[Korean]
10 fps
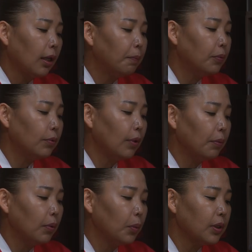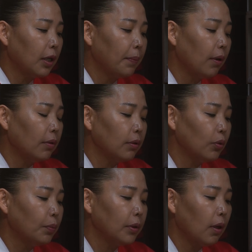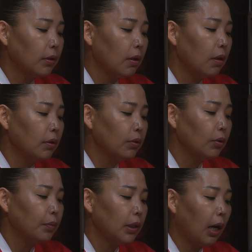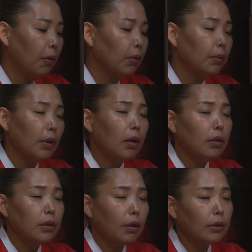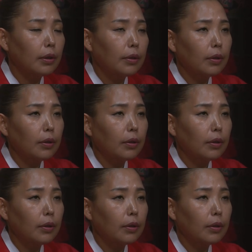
나쁜 궁합으로 보자면 26, 29, 서른